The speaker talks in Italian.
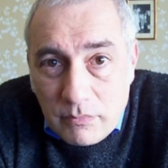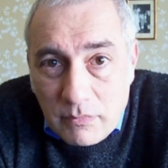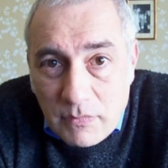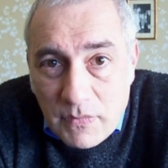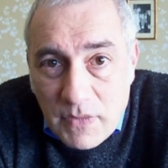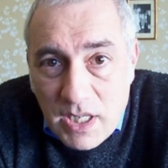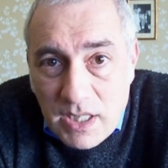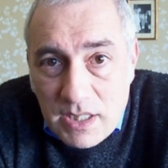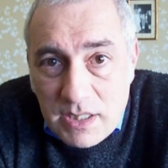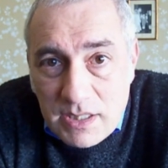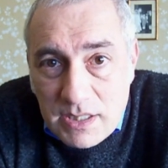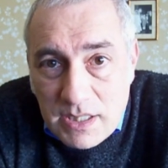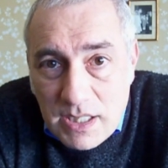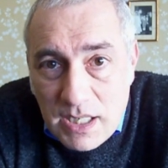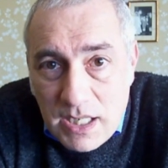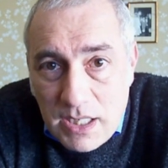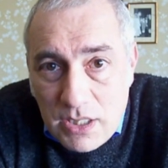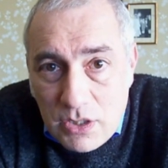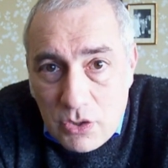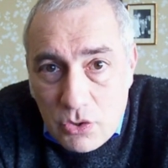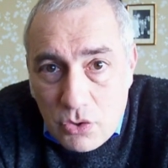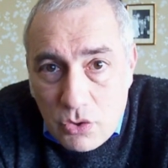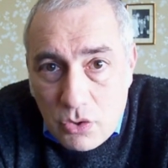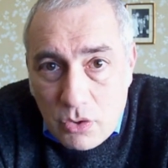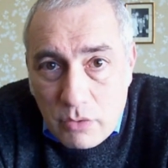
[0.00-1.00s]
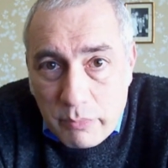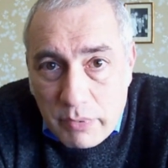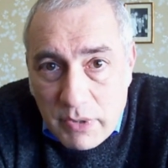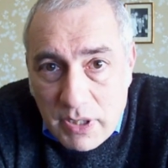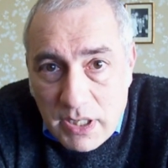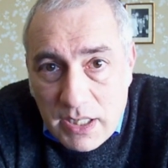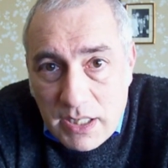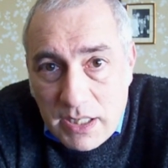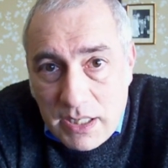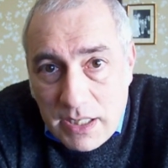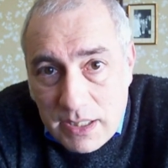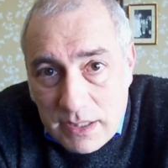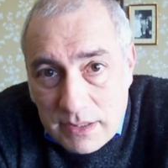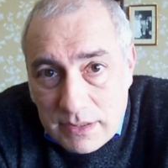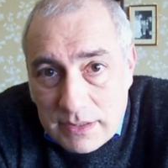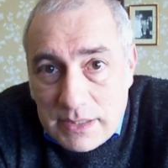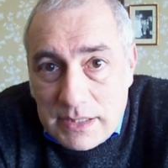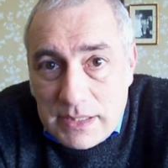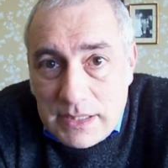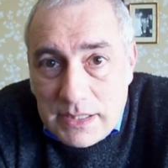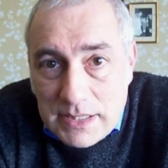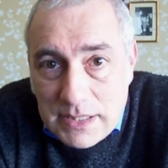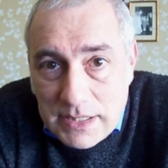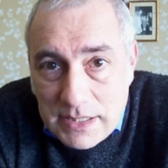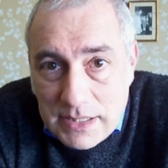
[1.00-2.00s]
nel senso perché lì
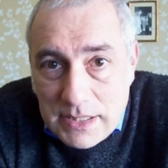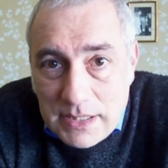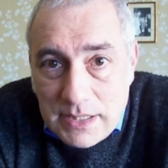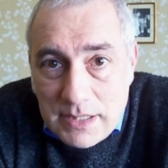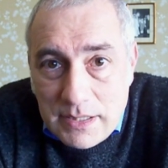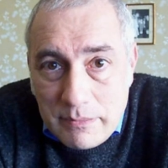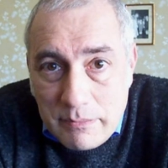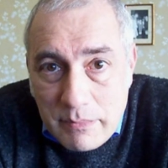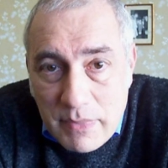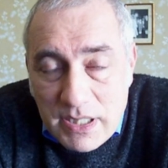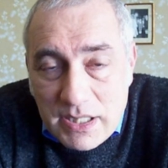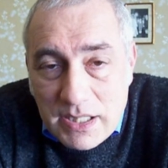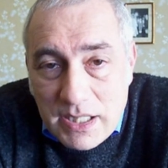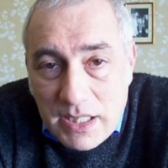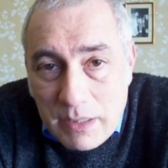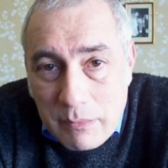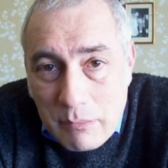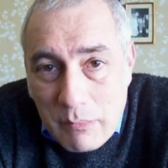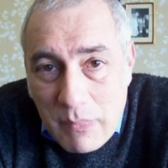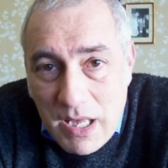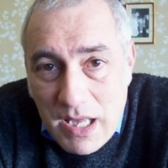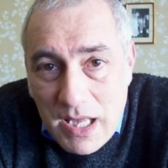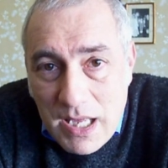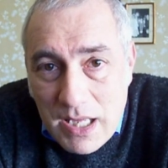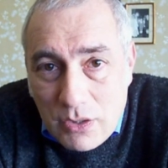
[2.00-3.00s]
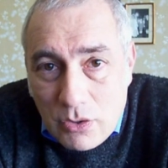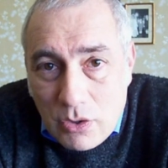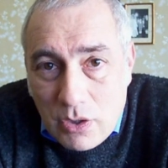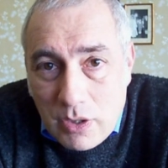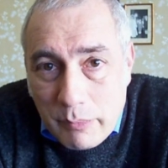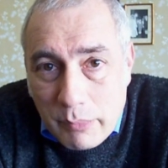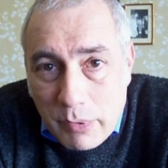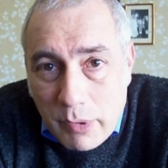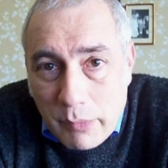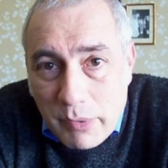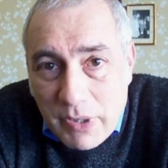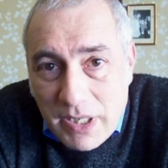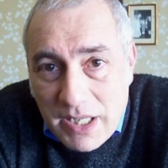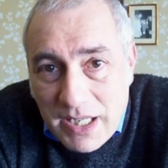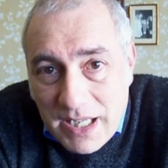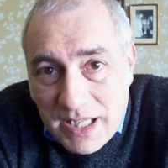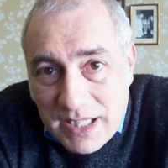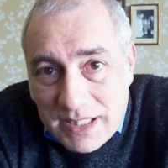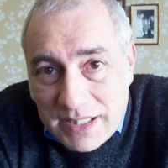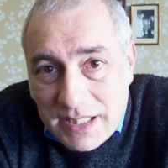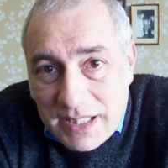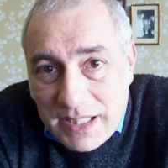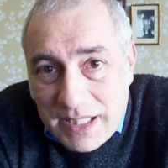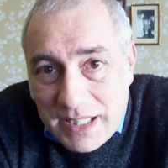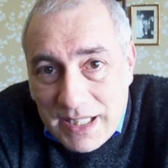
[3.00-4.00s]
mettere in mano la propria
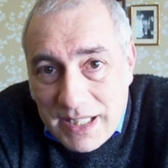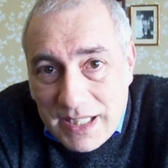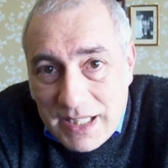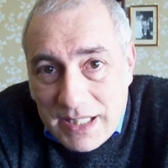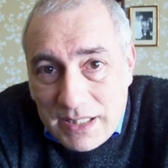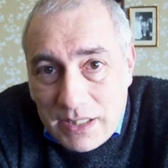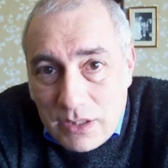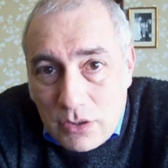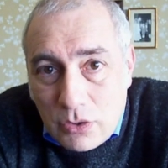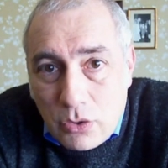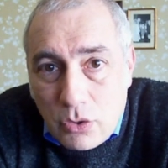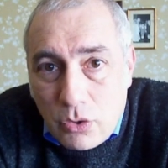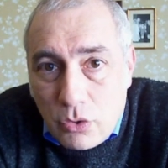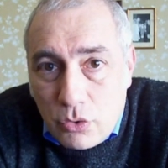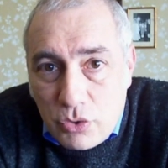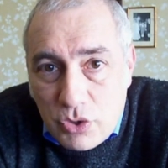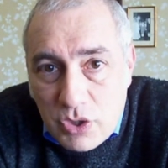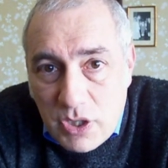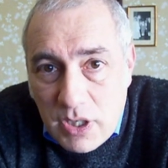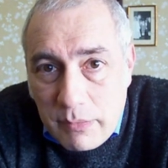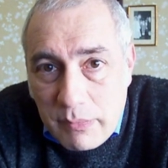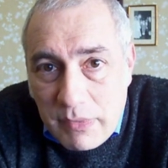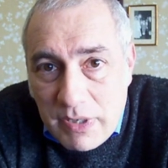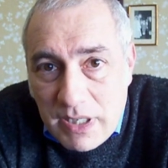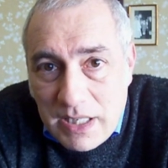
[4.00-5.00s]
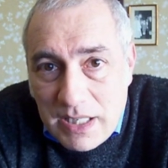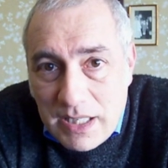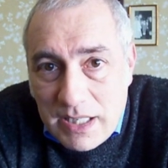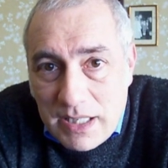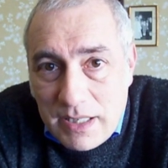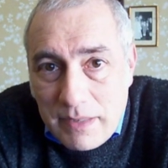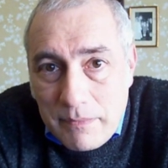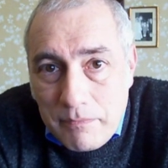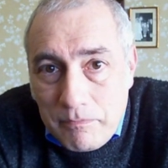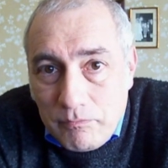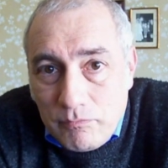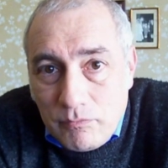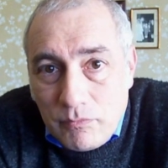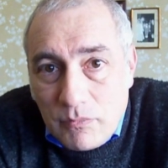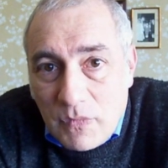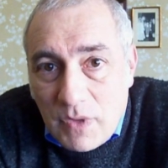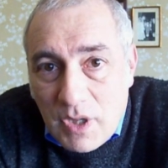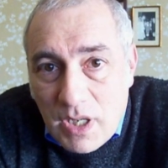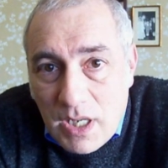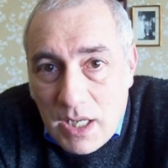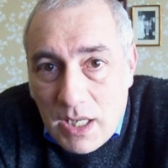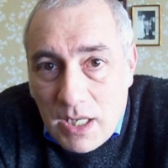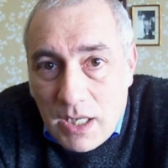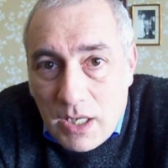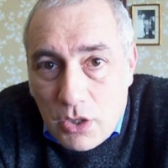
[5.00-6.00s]
carta di credito simile
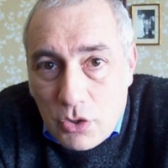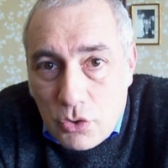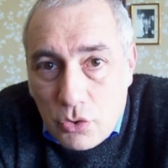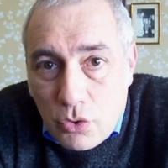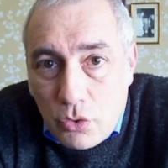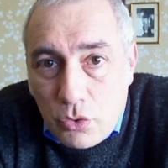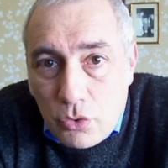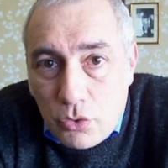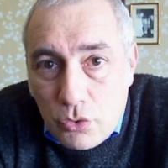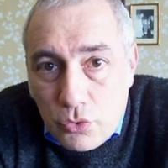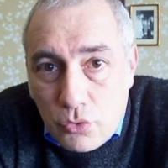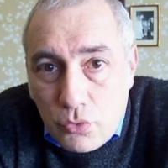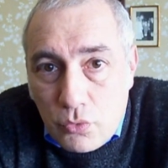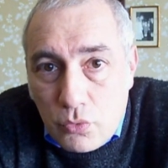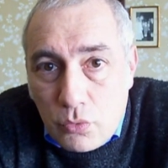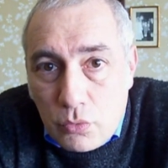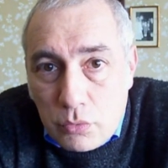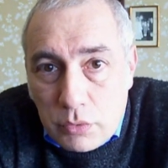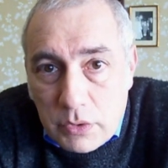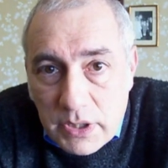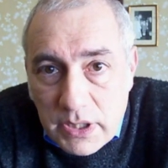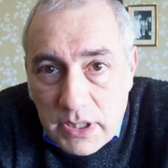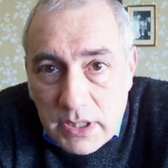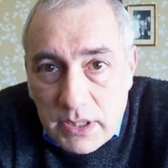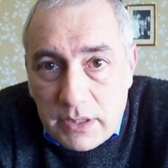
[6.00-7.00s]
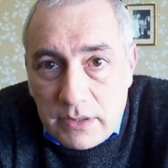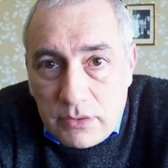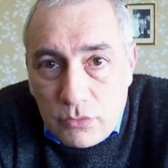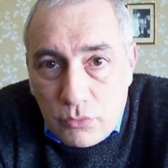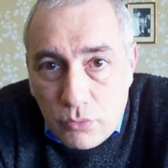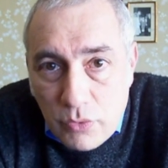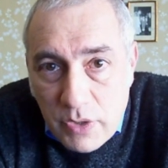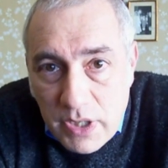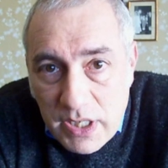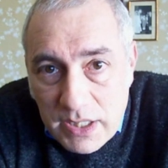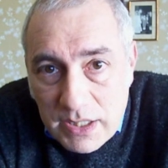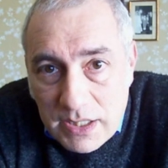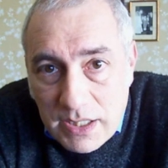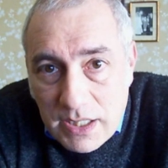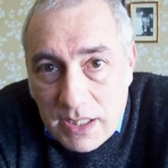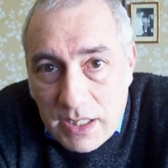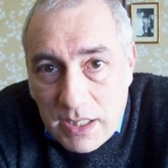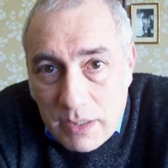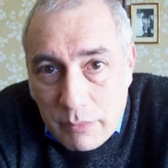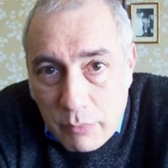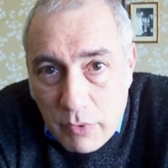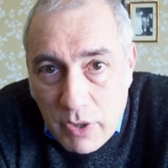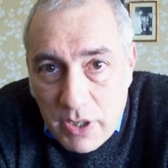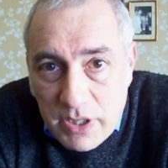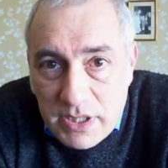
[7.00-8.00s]
a sconosciuti su internet
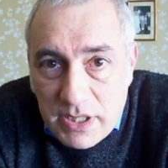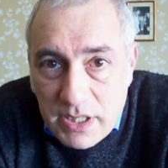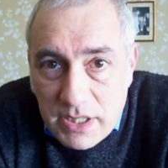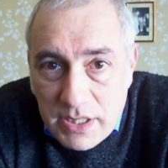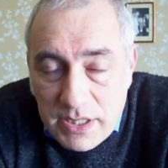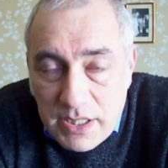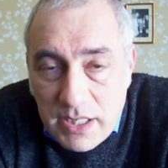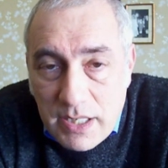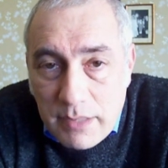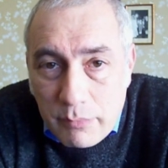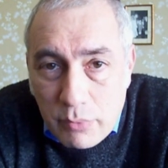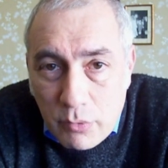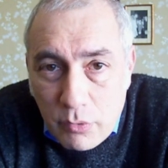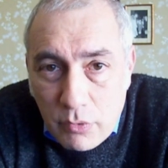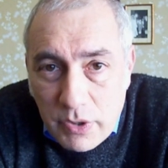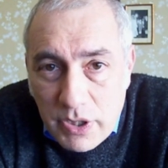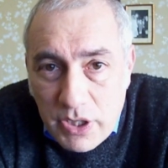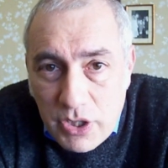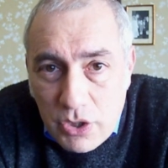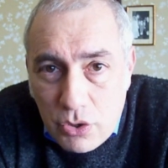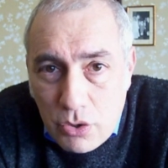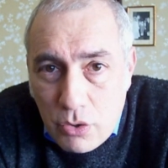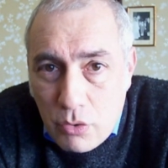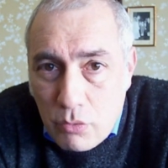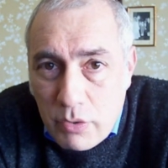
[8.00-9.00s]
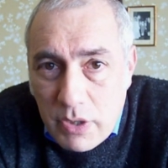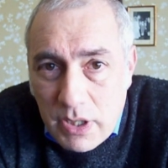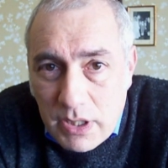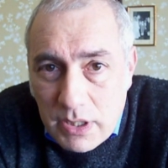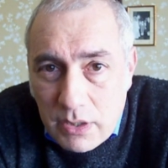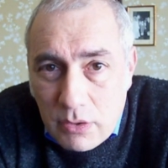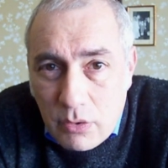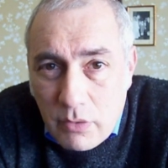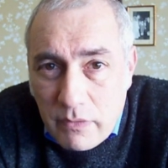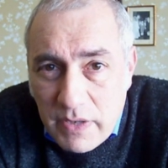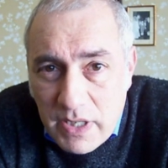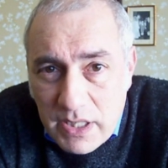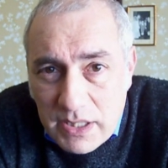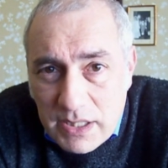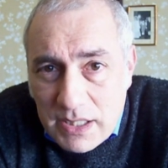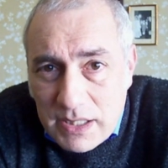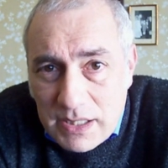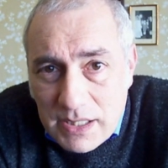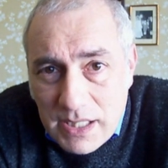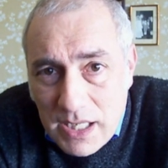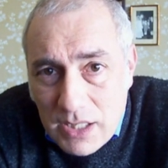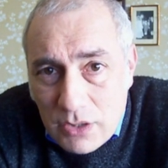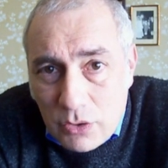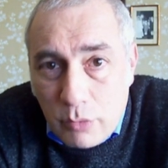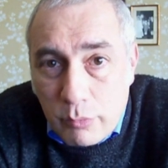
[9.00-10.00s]
può essere sempre un rischio, quindi dovete
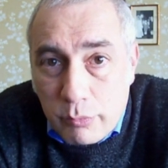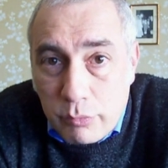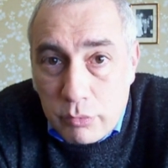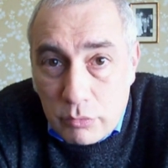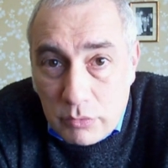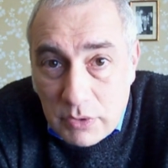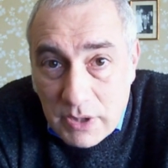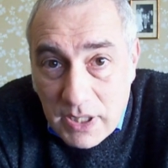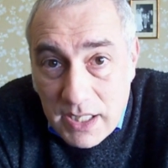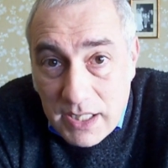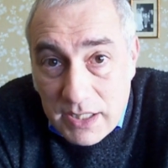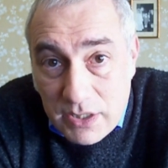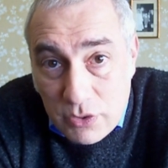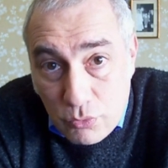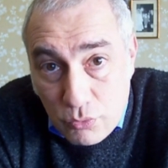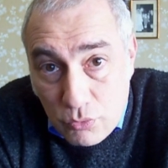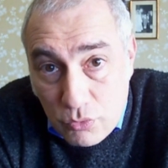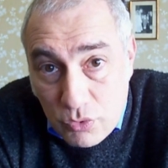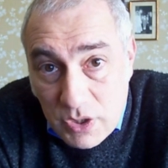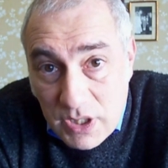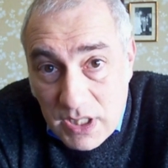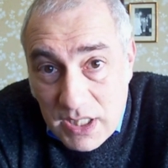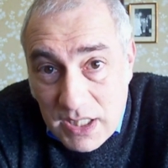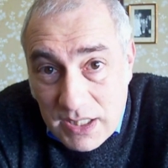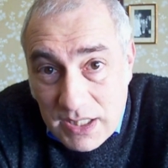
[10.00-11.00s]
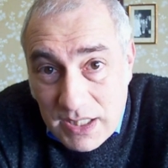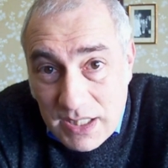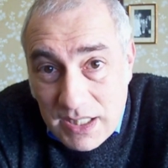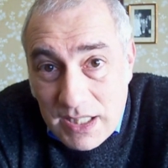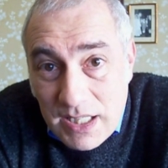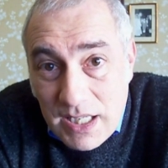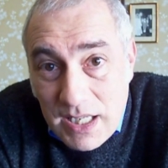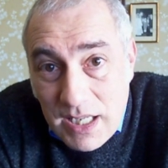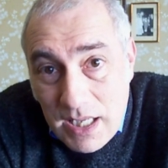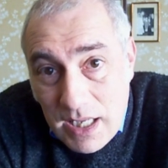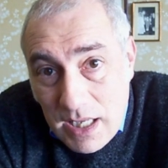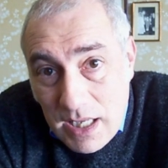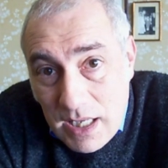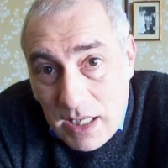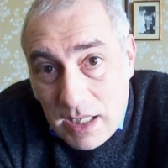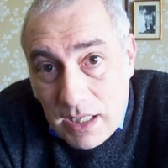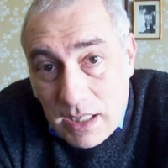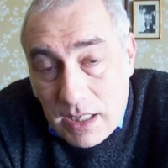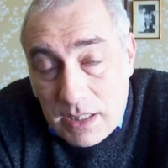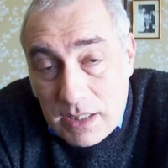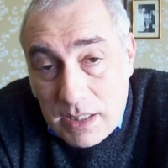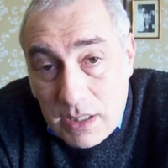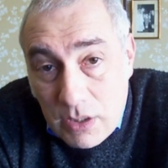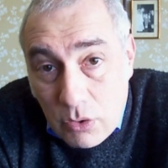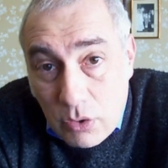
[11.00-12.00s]
intanto puntare su siti che
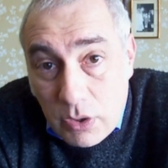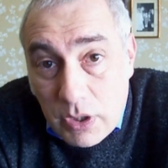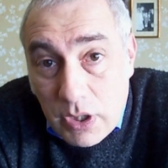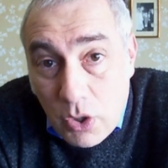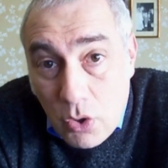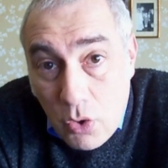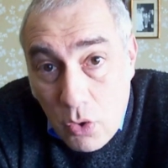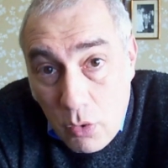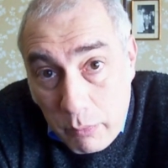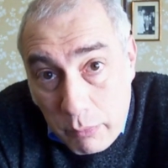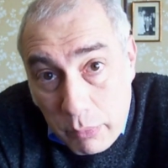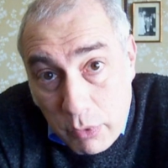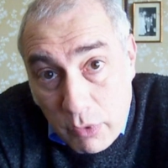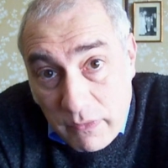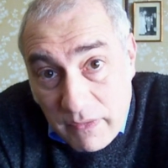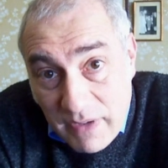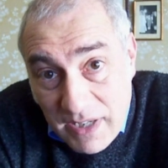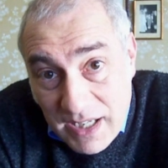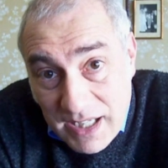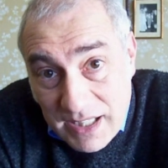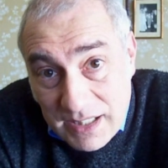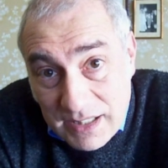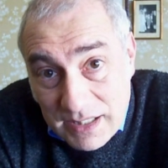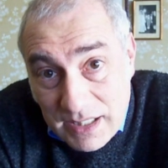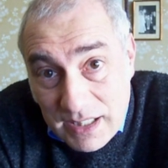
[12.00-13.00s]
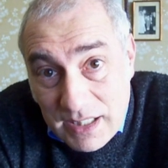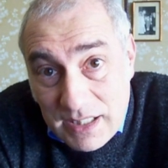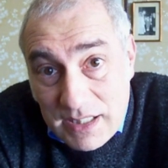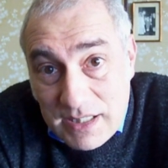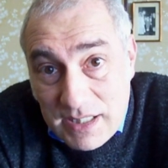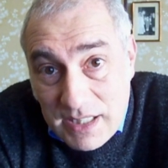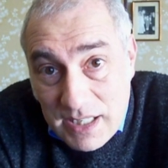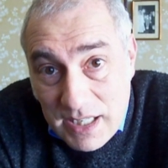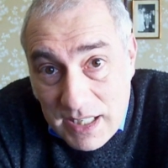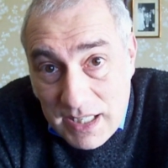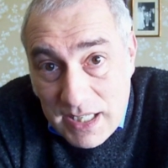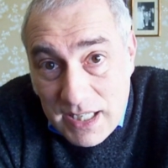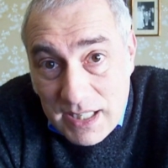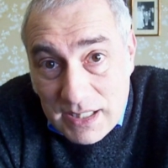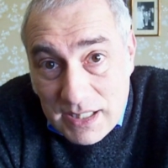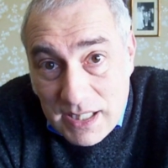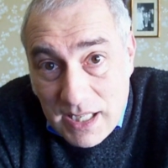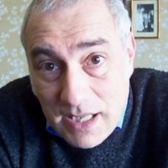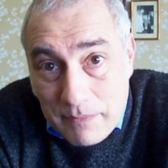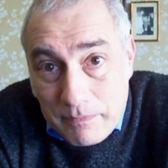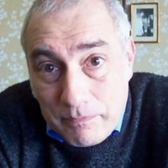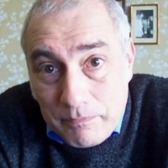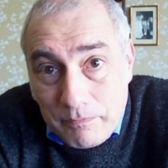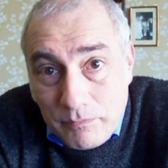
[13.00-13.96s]
siano di comprovata serietà.